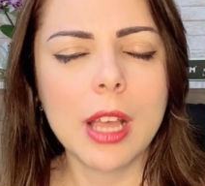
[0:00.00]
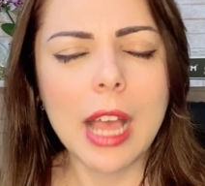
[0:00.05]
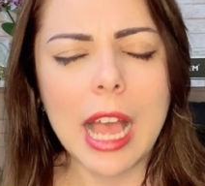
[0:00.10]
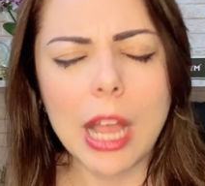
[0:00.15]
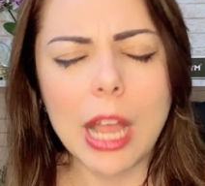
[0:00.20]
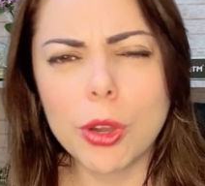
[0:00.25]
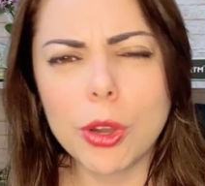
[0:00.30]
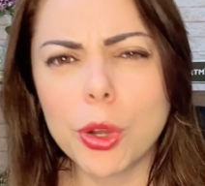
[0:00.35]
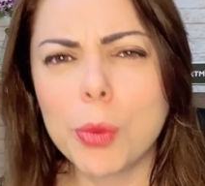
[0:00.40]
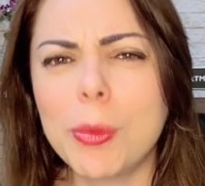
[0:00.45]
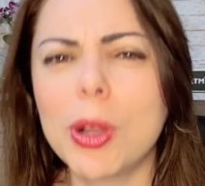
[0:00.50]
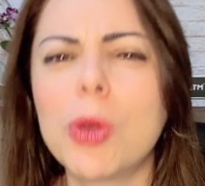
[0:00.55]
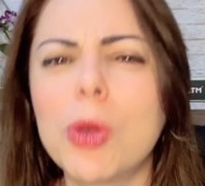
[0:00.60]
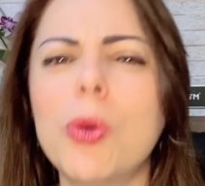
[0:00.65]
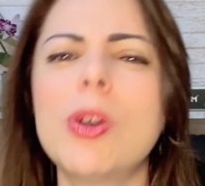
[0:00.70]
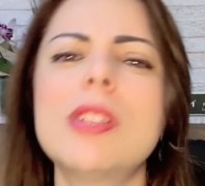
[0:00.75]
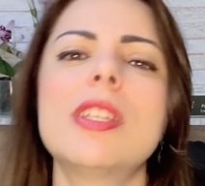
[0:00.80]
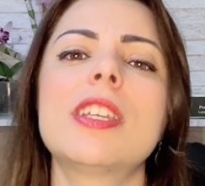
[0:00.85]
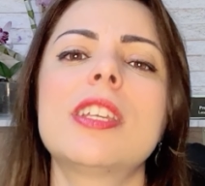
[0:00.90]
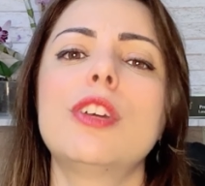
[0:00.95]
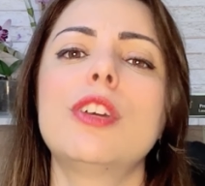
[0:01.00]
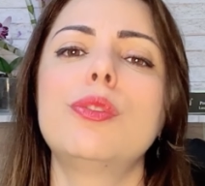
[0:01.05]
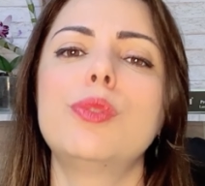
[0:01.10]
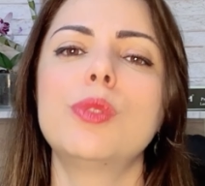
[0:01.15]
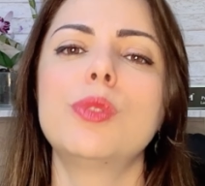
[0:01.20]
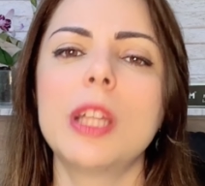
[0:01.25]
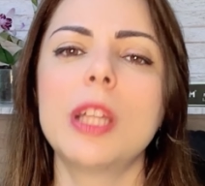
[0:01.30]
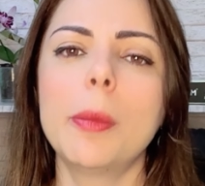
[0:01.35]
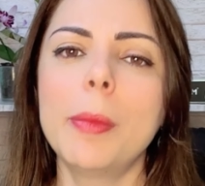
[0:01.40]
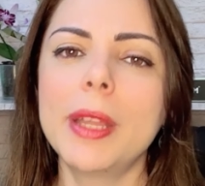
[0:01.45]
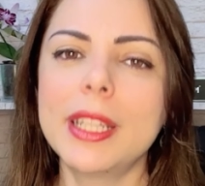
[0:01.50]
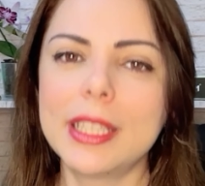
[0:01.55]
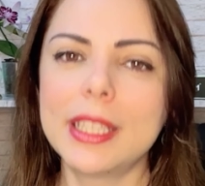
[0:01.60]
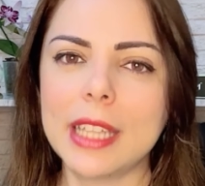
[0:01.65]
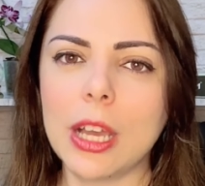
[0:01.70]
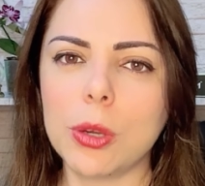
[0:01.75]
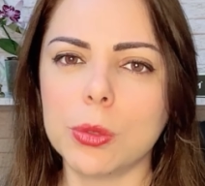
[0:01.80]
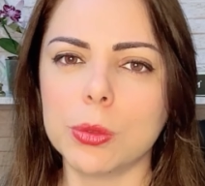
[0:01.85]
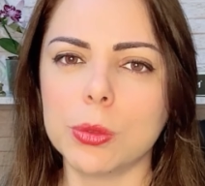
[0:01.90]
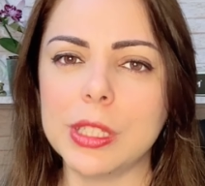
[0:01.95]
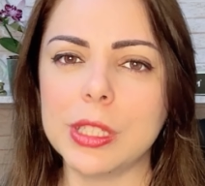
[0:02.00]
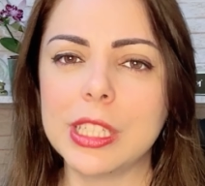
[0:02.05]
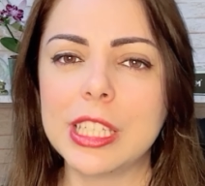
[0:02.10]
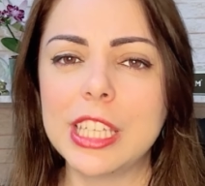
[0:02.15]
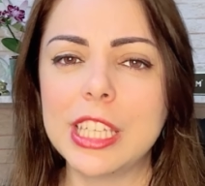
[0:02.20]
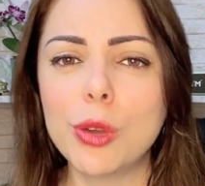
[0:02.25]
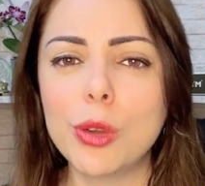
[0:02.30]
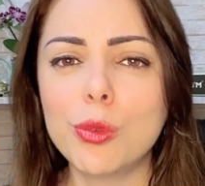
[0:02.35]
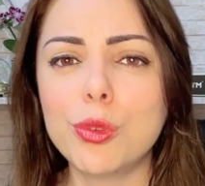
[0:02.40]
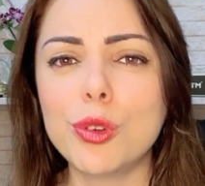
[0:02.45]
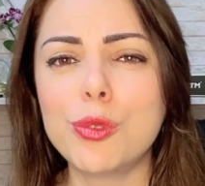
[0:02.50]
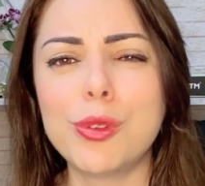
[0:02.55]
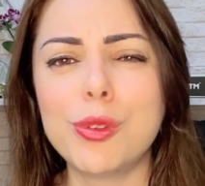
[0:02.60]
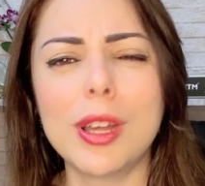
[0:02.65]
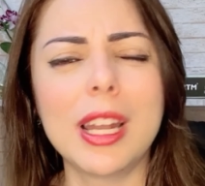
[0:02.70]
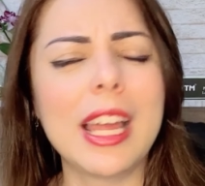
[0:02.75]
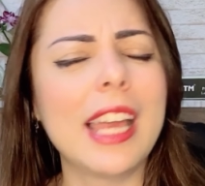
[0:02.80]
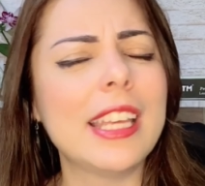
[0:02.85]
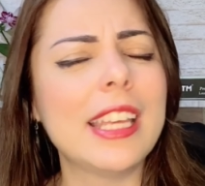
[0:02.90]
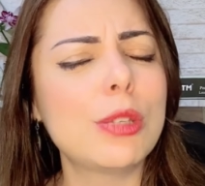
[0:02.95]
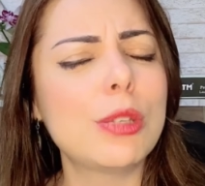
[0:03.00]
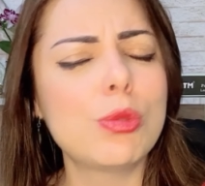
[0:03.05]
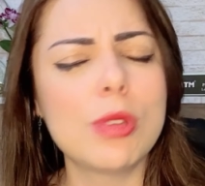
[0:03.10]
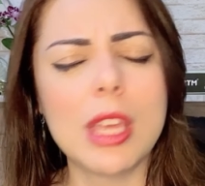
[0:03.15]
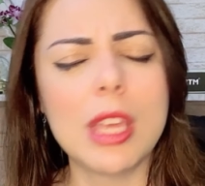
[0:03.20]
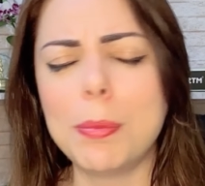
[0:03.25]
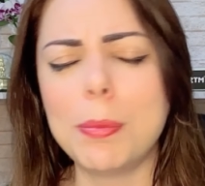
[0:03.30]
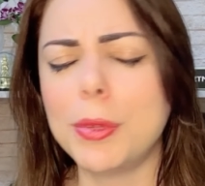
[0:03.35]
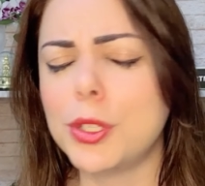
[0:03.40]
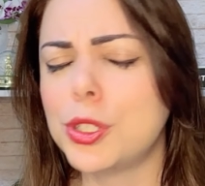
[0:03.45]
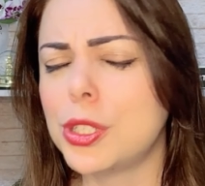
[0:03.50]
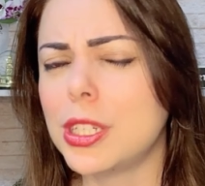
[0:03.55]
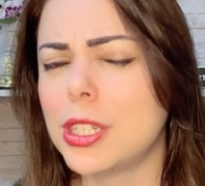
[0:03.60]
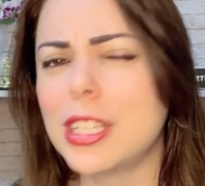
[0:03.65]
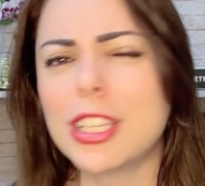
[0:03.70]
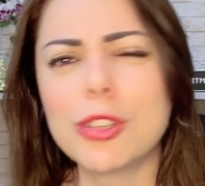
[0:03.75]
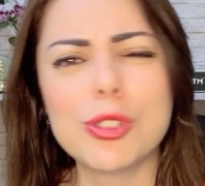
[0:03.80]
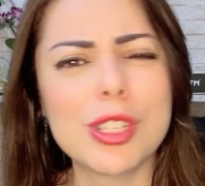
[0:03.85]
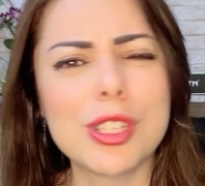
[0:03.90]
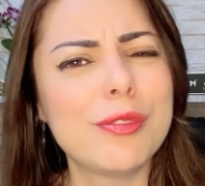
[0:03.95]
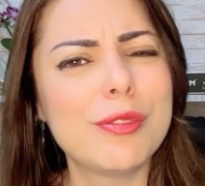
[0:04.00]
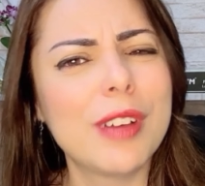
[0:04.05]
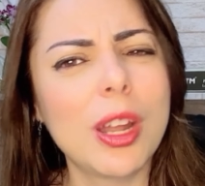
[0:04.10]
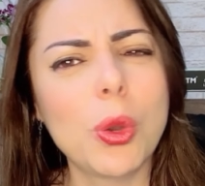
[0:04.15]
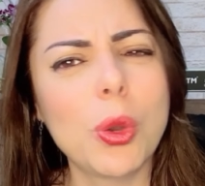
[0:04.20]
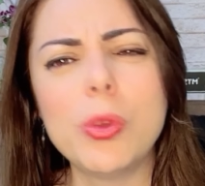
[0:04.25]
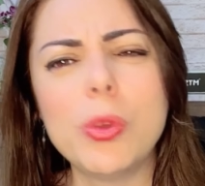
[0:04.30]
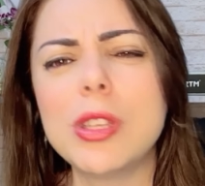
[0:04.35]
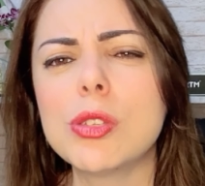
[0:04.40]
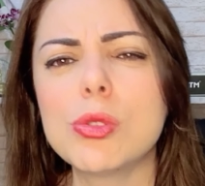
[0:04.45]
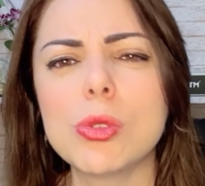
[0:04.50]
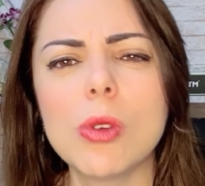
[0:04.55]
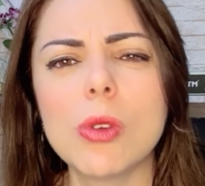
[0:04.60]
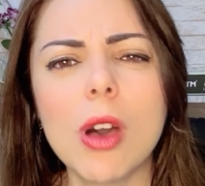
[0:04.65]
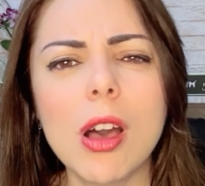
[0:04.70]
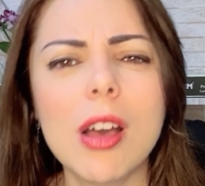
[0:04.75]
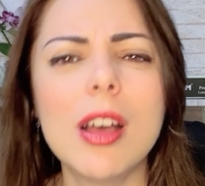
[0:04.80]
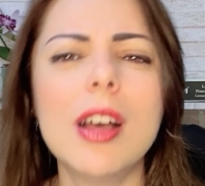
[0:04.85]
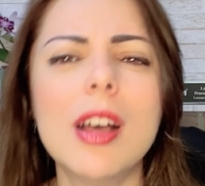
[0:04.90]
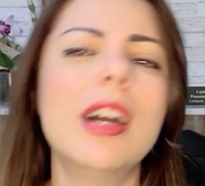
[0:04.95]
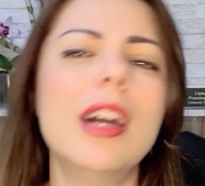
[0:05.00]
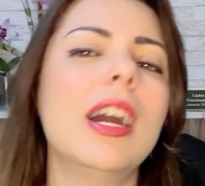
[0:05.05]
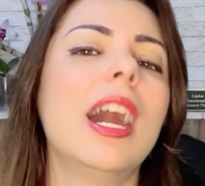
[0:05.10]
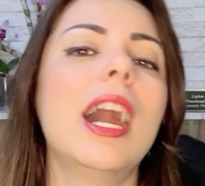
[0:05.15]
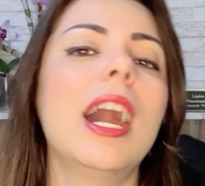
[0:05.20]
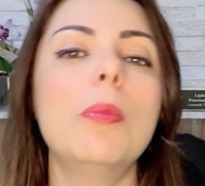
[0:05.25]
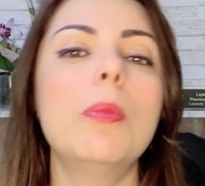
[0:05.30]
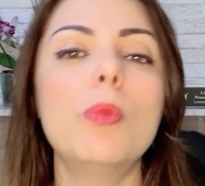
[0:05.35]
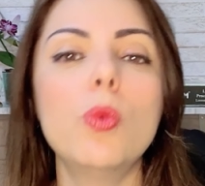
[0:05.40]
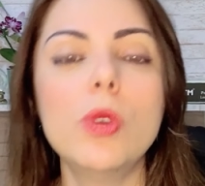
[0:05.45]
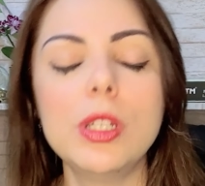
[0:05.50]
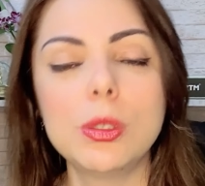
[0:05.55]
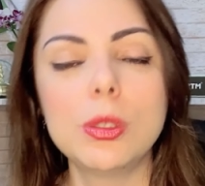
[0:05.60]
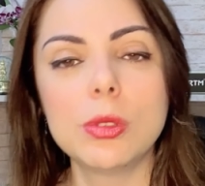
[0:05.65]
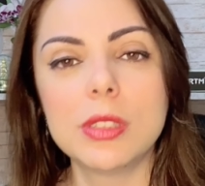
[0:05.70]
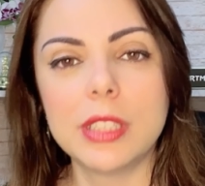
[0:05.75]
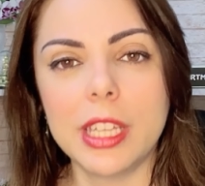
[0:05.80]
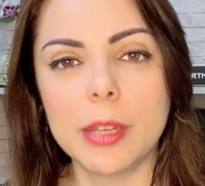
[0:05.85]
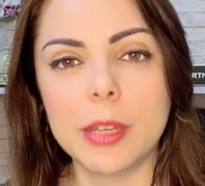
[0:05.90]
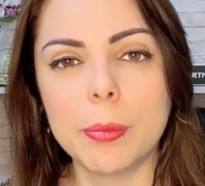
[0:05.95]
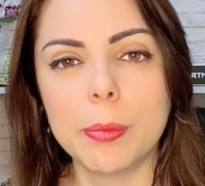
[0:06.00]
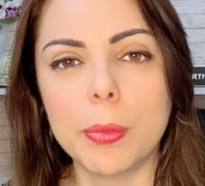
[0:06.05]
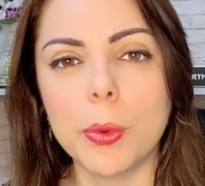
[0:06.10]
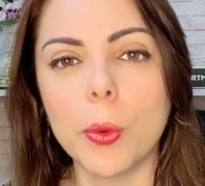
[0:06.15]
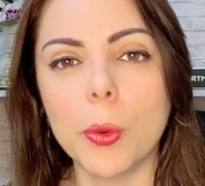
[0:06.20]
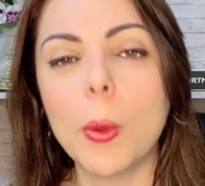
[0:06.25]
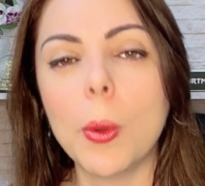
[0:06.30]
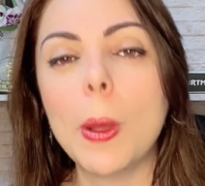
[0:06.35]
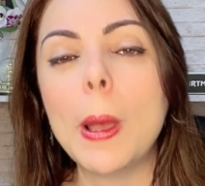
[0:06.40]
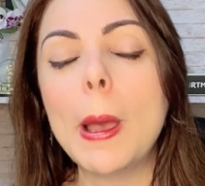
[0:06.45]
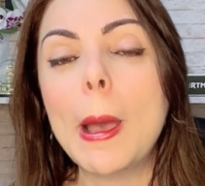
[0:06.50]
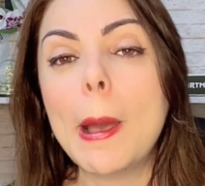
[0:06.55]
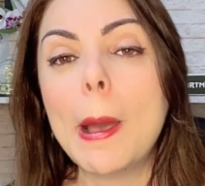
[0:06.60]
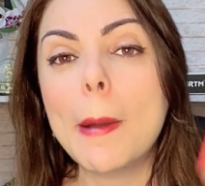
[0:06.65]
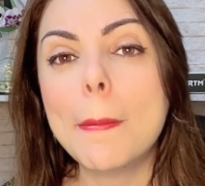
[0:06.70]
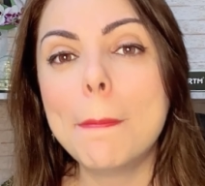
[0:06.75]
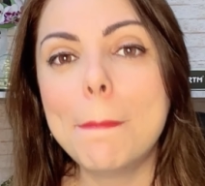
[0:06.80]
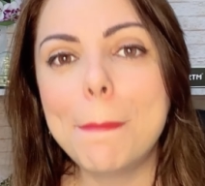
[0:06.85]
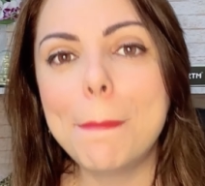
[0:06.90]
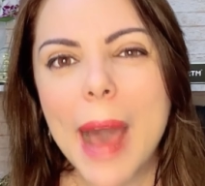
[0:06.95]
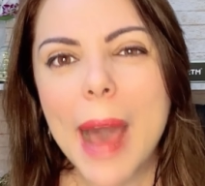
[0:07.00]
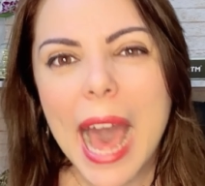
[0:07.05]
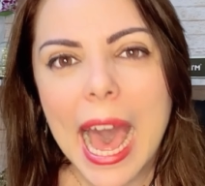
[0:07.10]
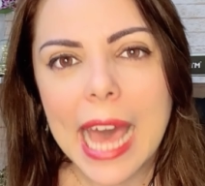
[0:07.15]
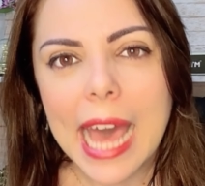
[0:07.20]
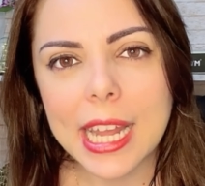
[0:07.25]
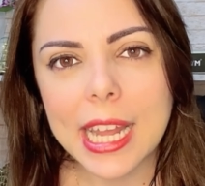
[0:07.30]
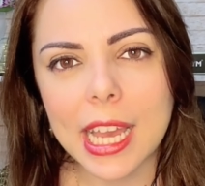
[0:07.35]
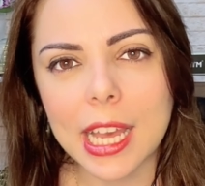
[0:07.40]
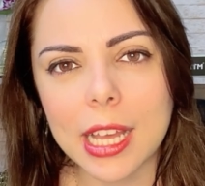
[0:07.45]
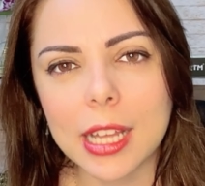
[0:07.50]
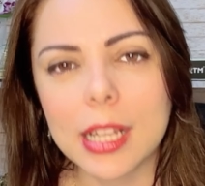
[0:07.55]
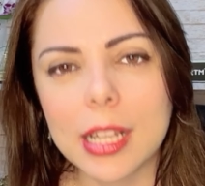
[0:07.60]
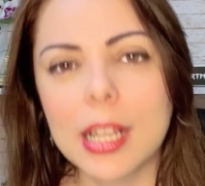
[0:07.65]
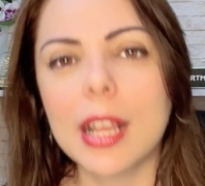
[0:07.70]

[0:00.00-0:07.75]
Agora, uma coisa que é fundamental e que eu vou falar isso e repetir, que eu já falo isso ó, há muito tempo. Para!